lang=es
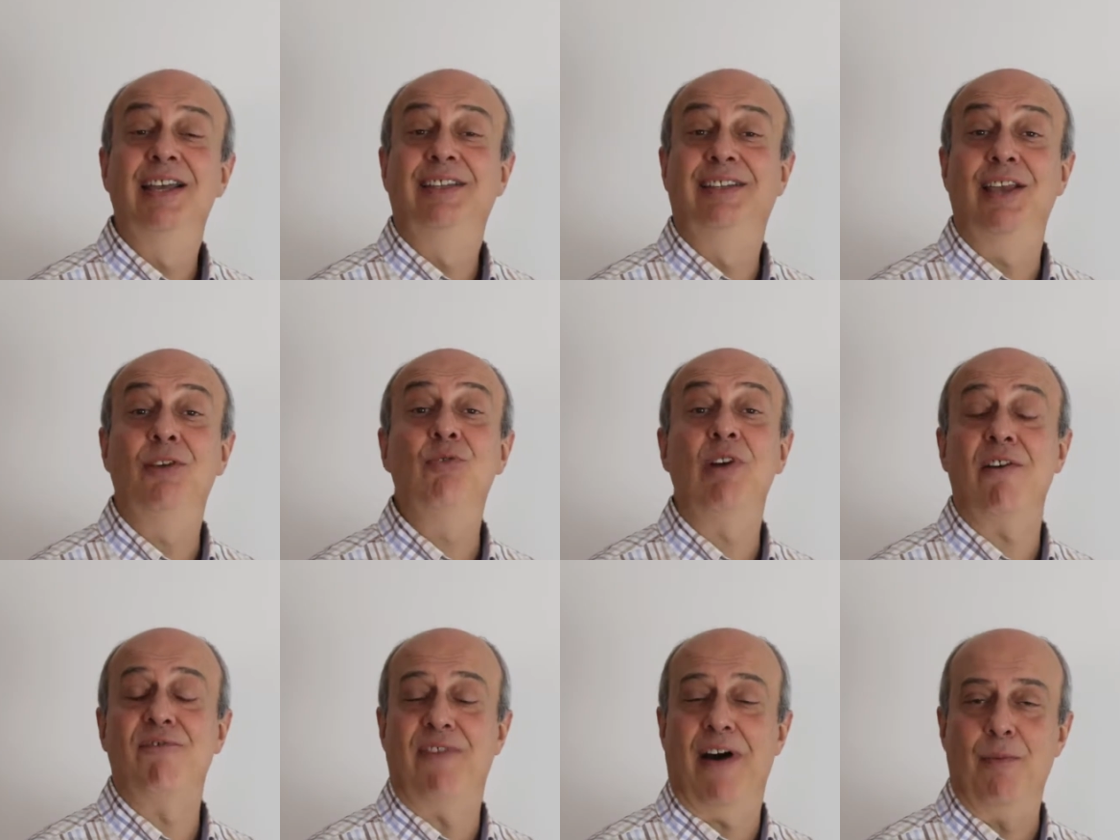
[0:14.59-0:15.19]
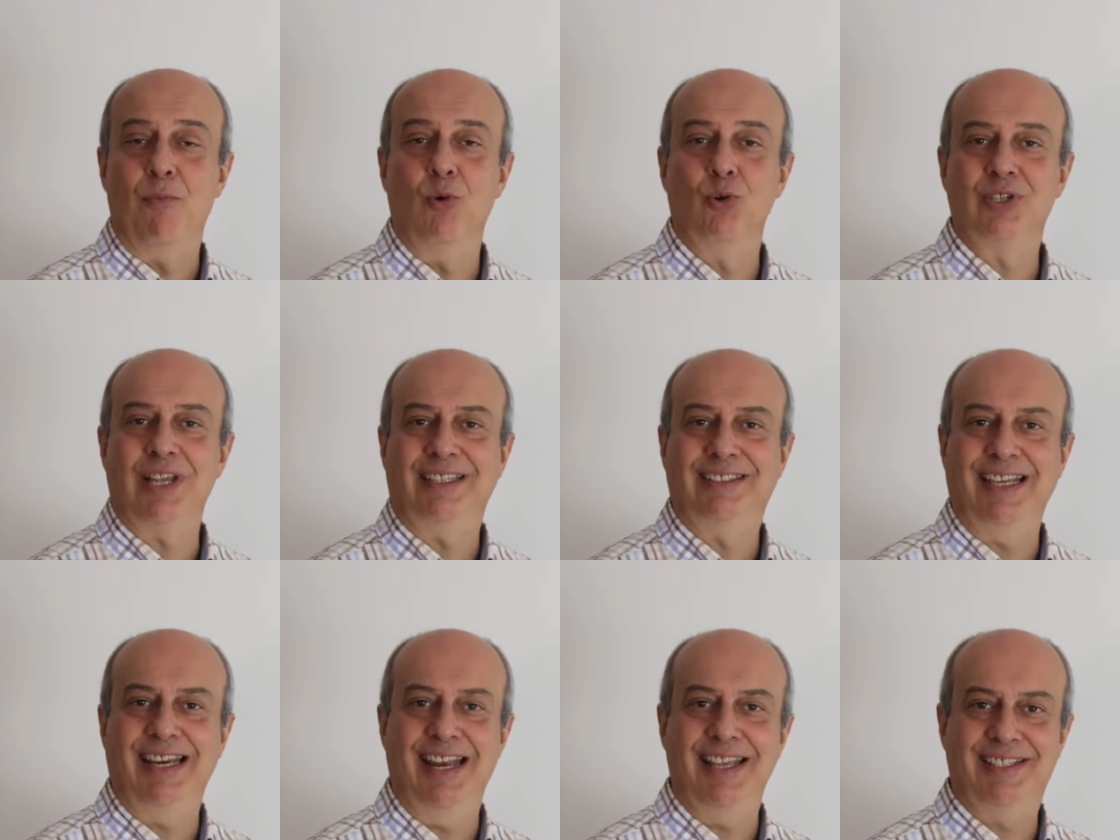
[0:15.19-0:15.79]
de una
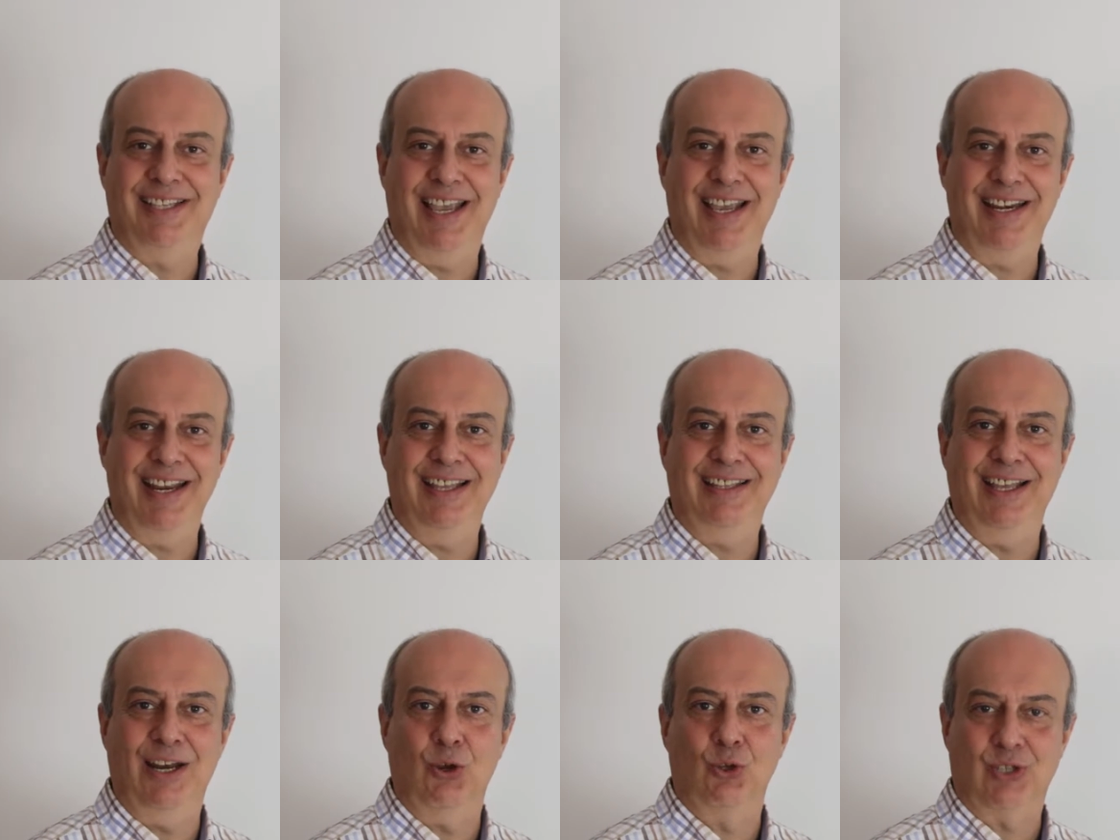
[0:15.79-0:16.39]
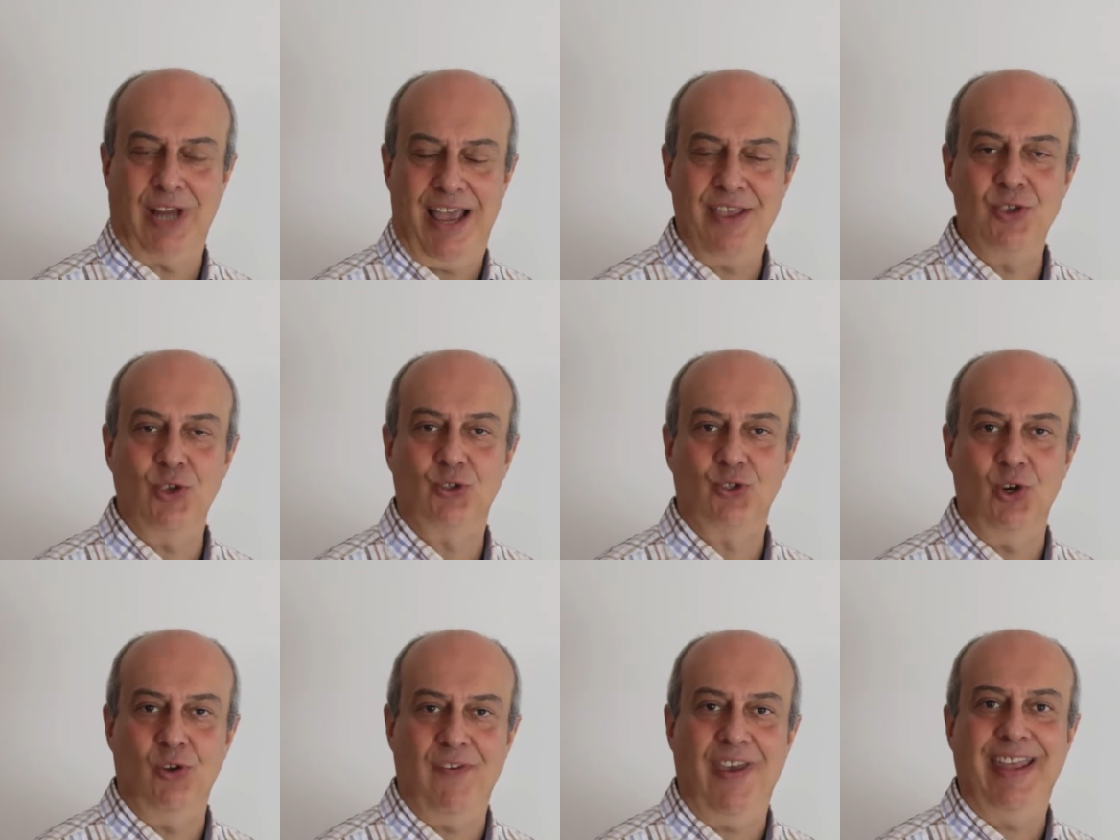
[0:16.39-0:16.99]
famosa teleserie de los
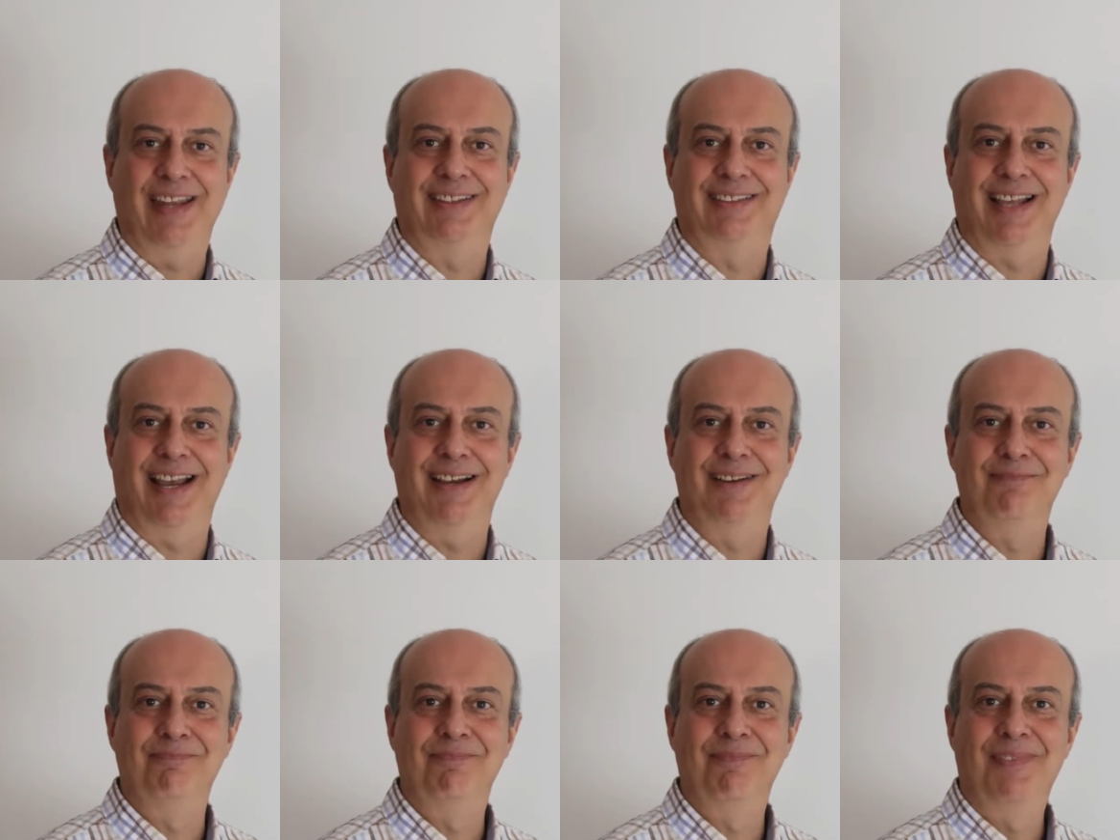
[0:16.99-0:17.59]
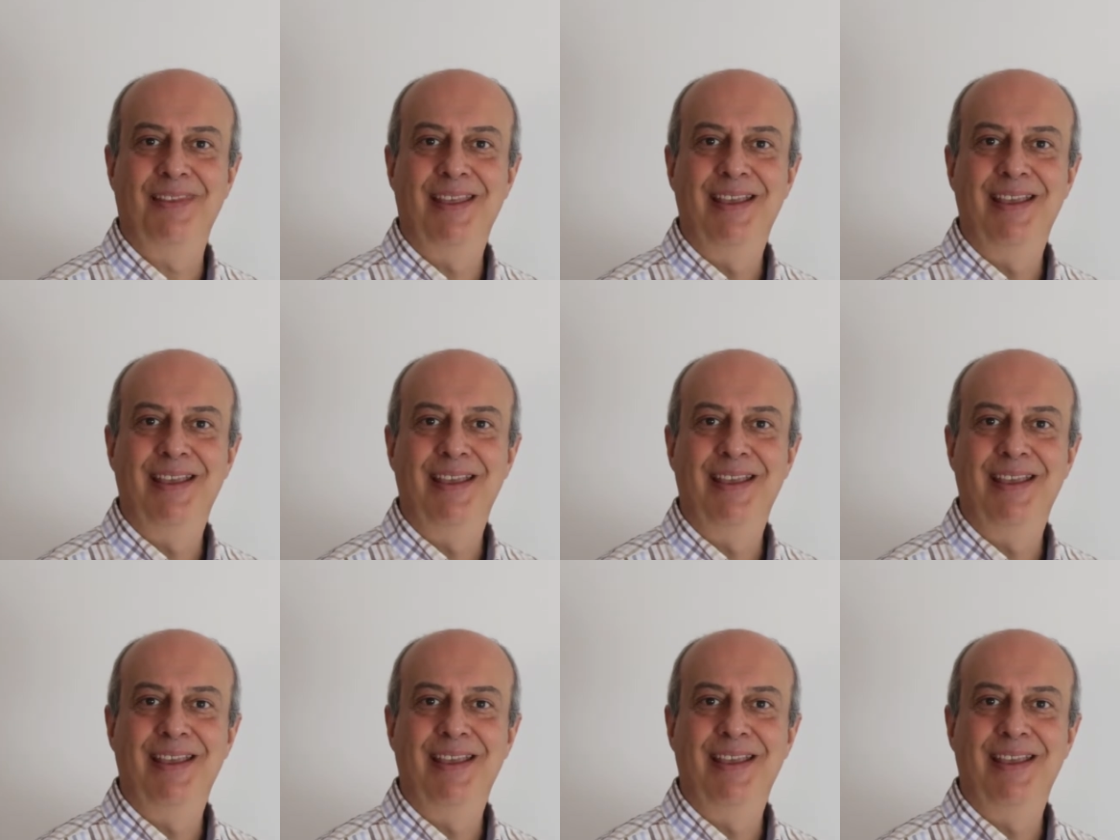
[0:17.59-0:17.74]
años 90,